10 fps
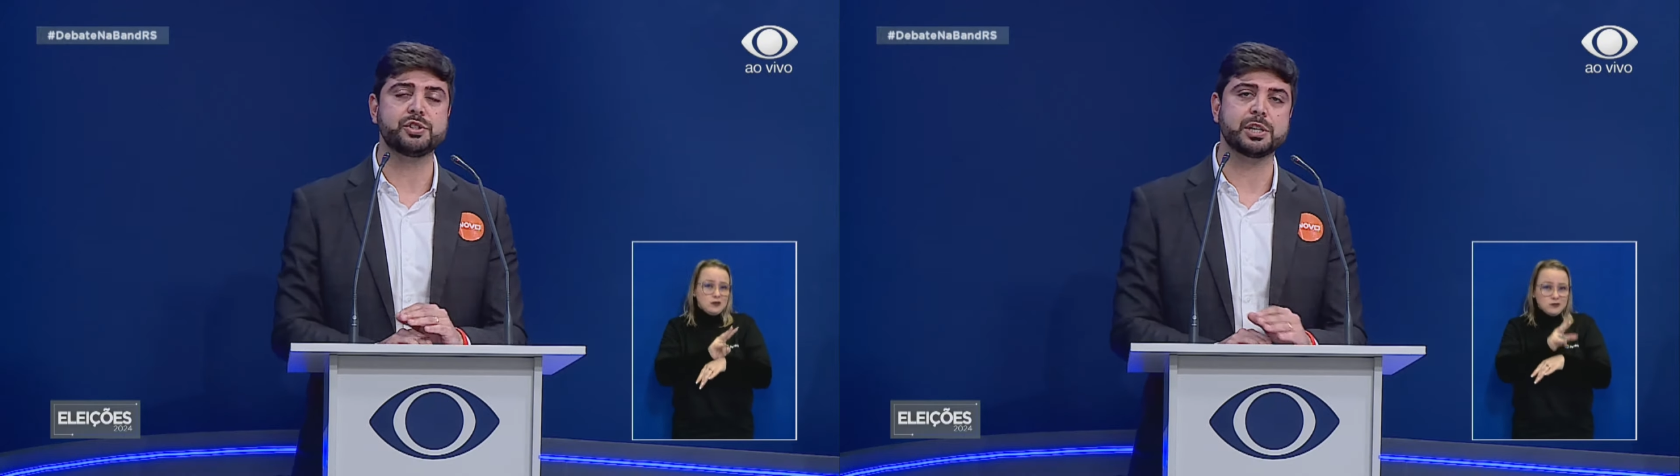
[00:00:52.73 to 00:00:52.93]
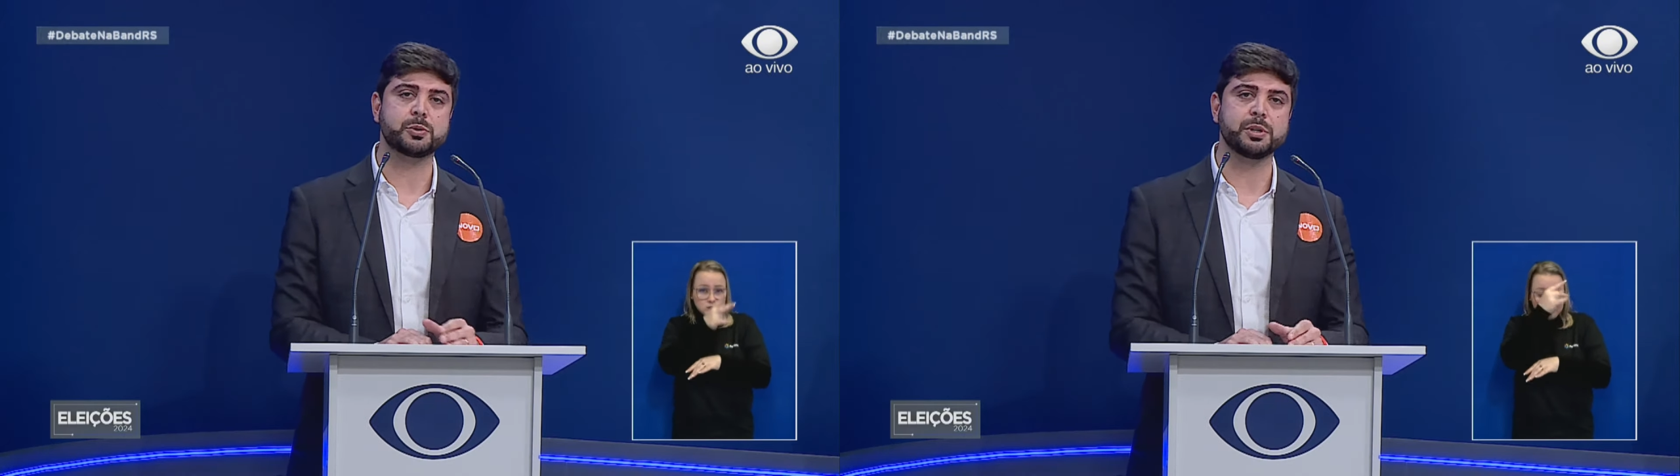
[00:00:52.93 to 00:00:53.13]

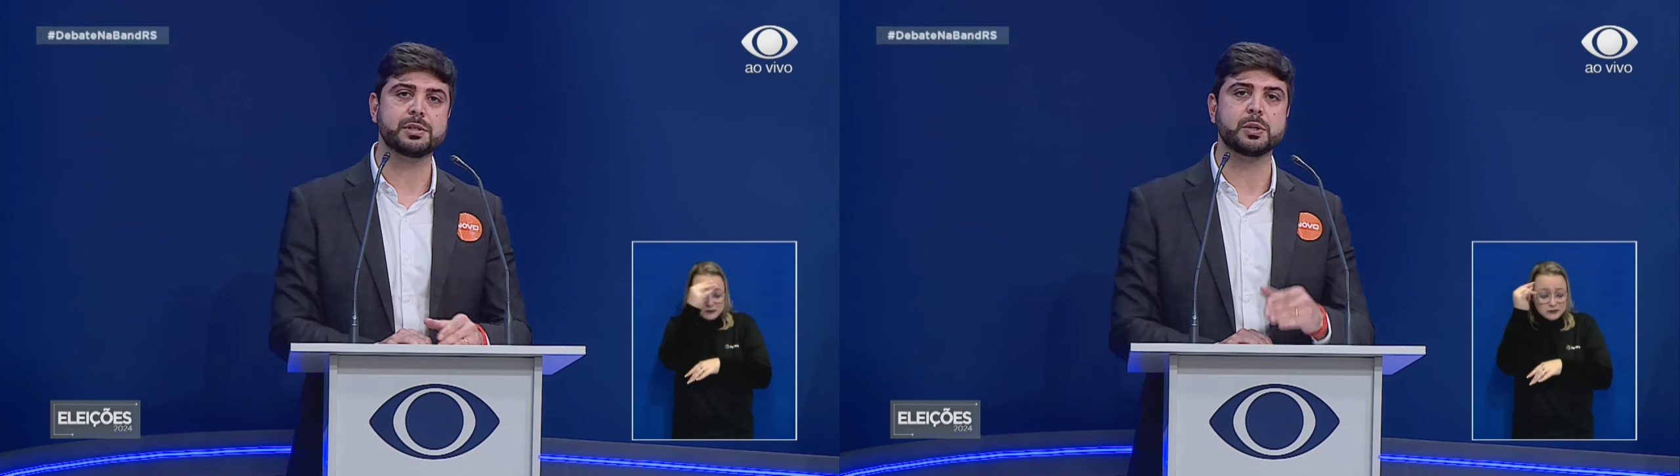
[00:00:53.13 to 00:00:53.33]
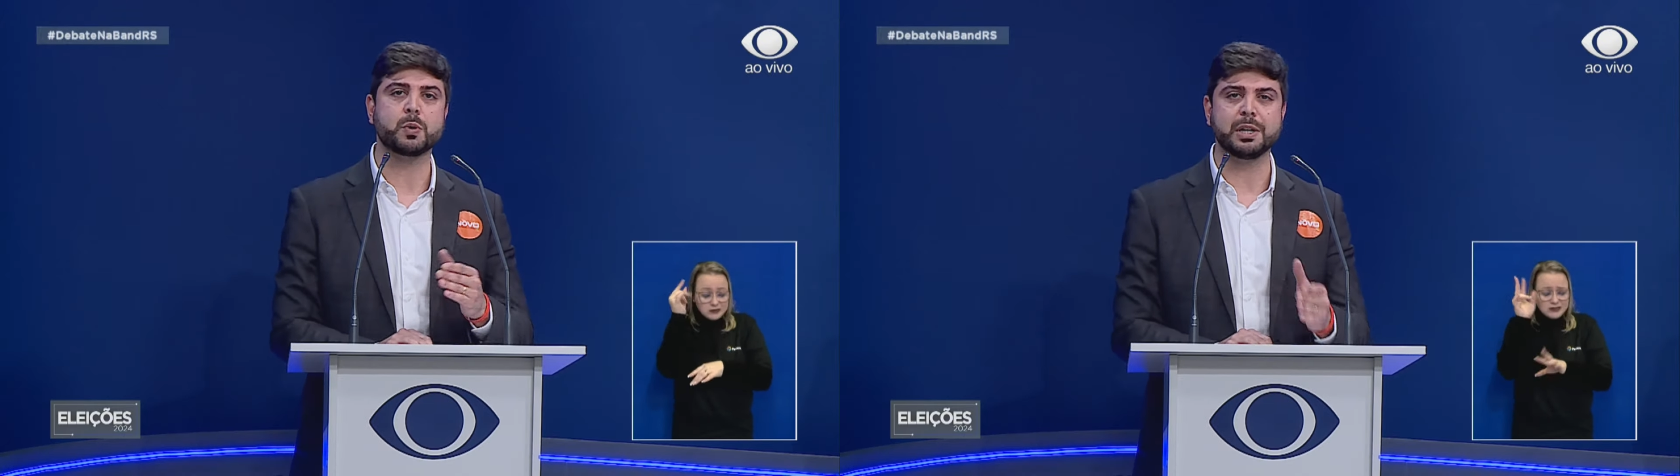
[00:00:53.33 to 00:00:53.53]
gestões
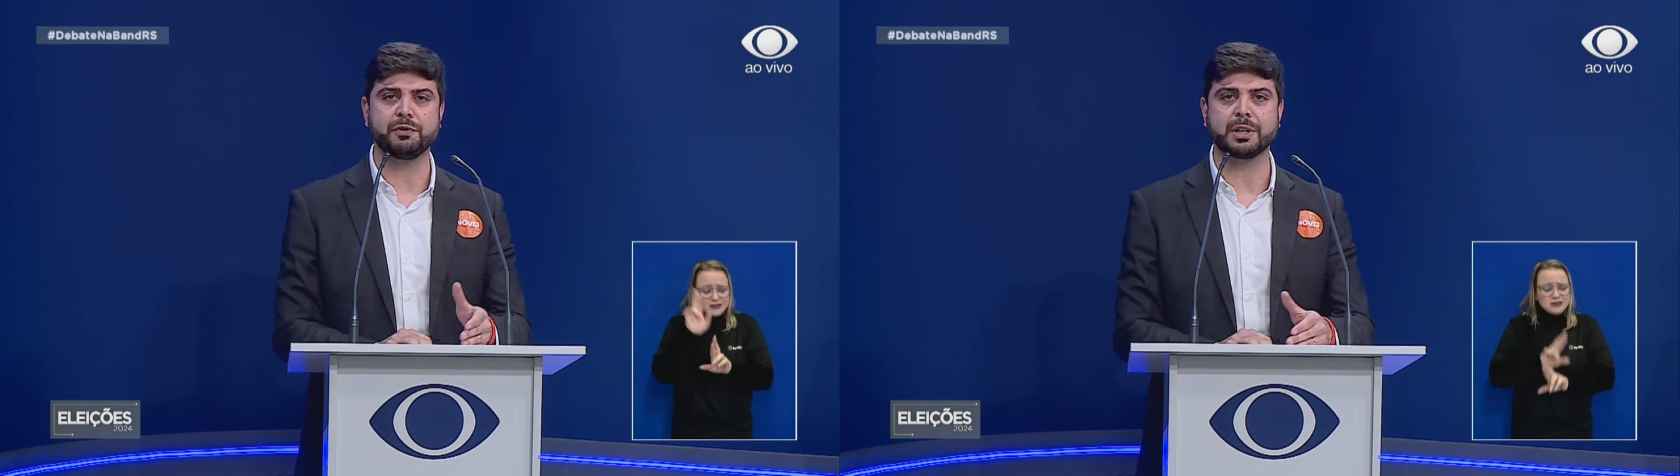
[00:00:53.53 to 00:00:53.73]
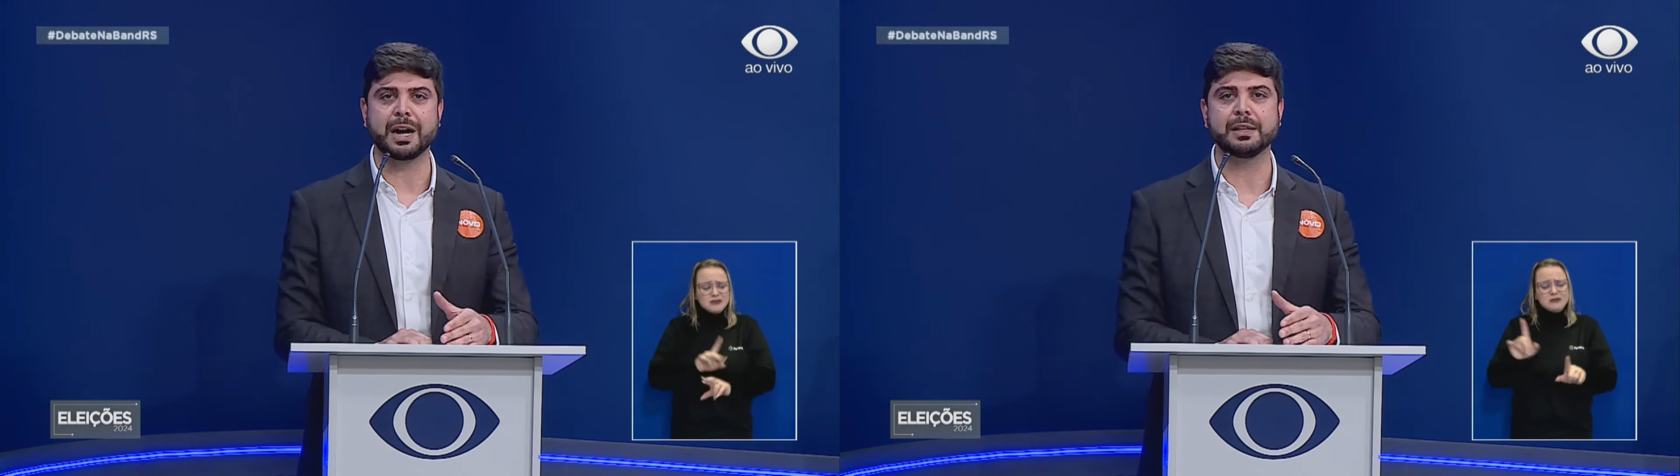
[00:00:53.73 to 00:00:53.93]
sendo
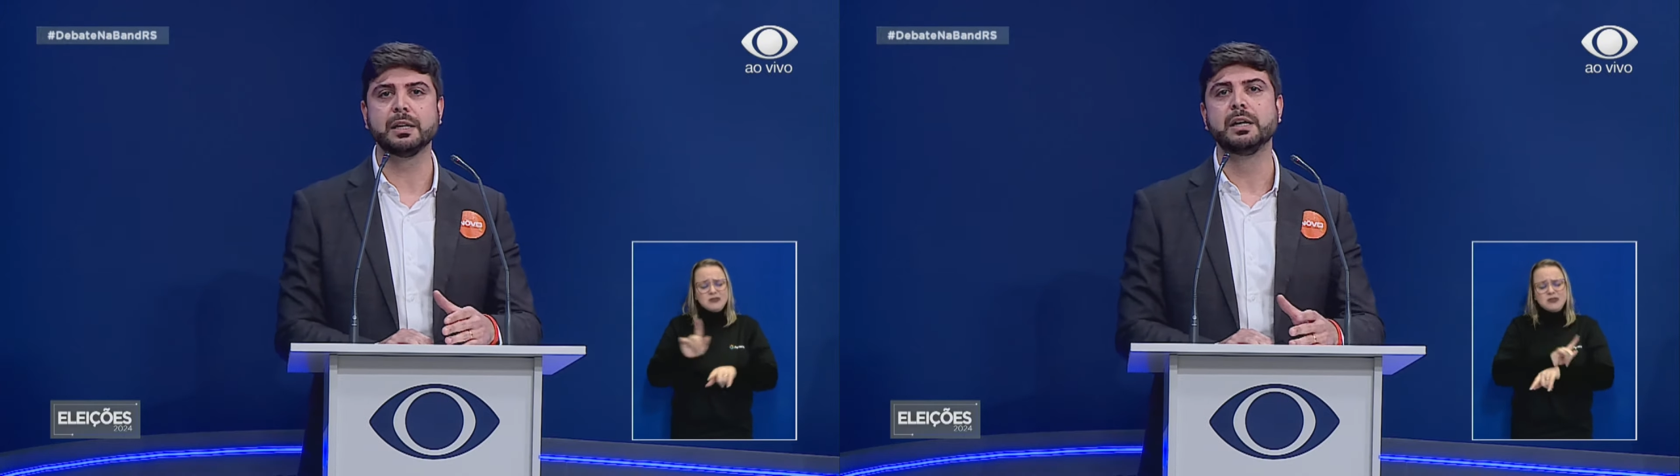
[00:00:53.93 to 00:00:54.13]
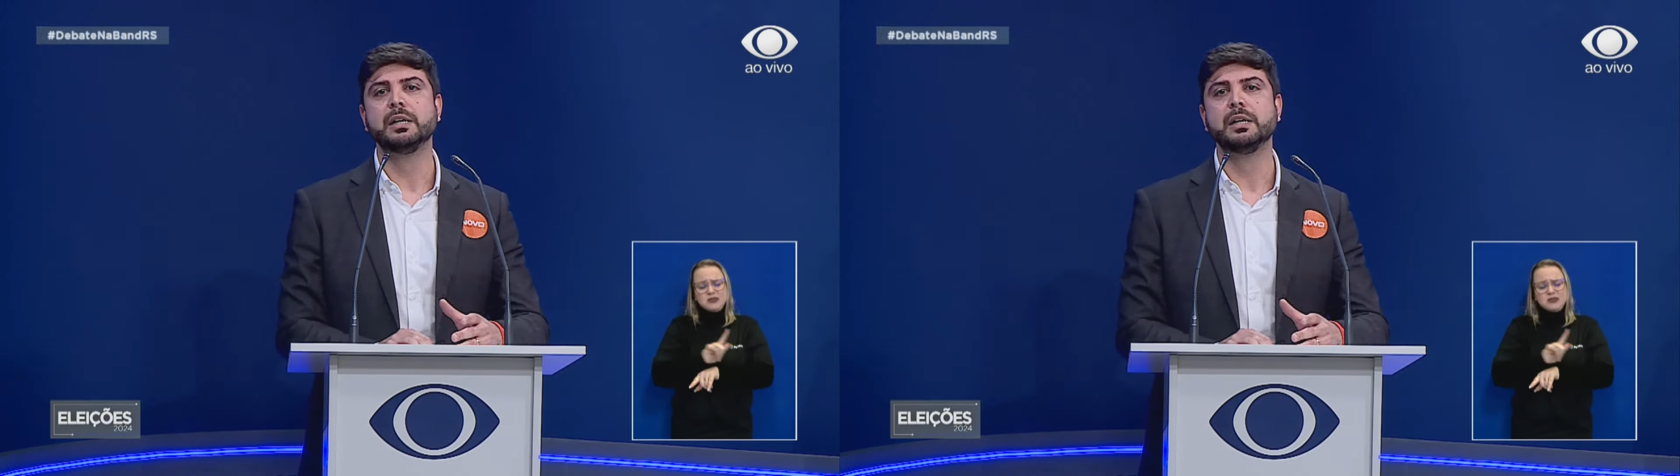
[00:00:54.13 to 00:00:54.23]
qualificada,